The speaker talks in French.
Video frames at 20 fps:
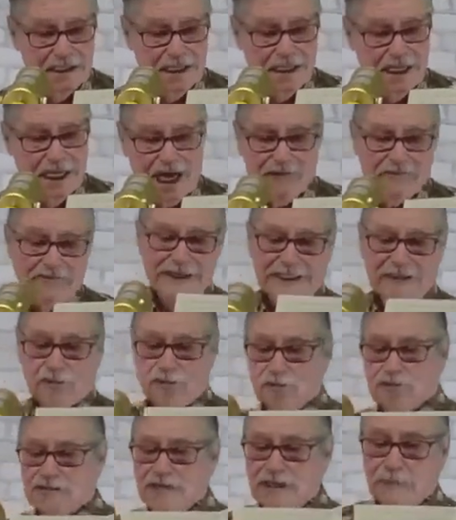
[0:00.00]
Avec
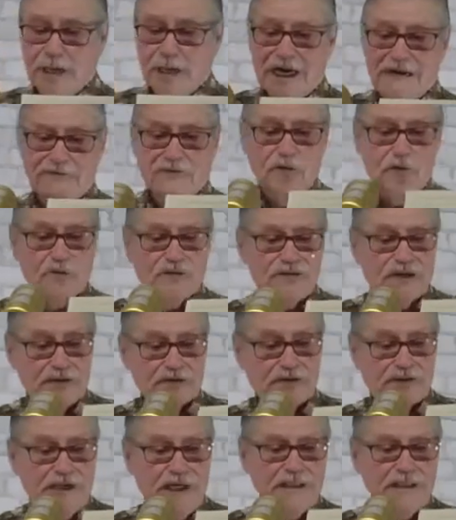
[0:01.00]
tous ces bravos en
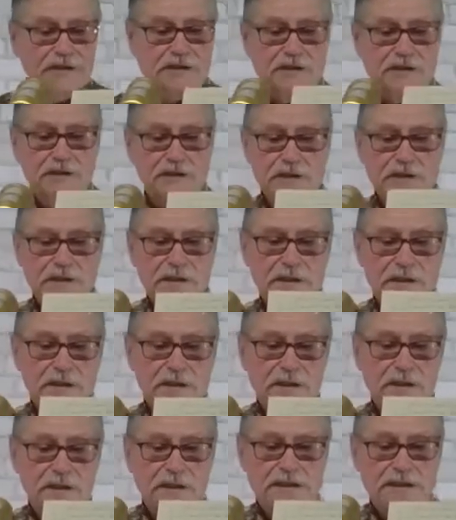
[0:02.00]
tête
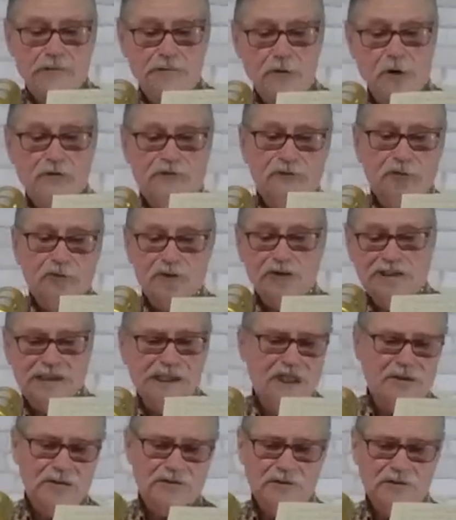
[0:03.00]
qui m'offrent
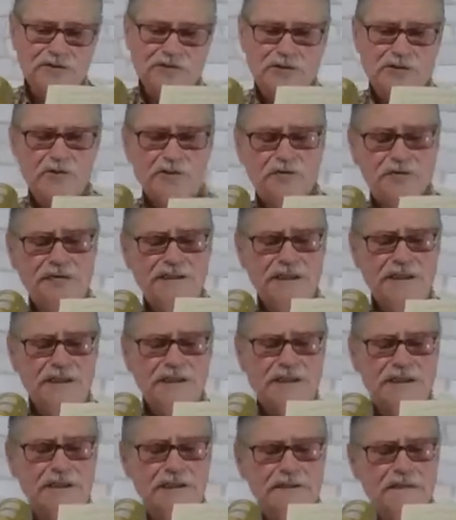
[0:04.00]
tant de
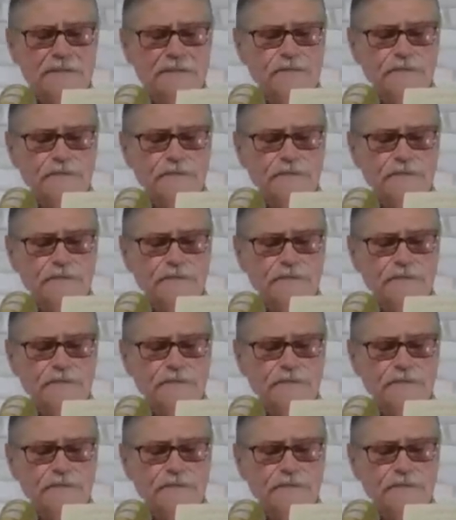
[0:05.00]
souvenirs,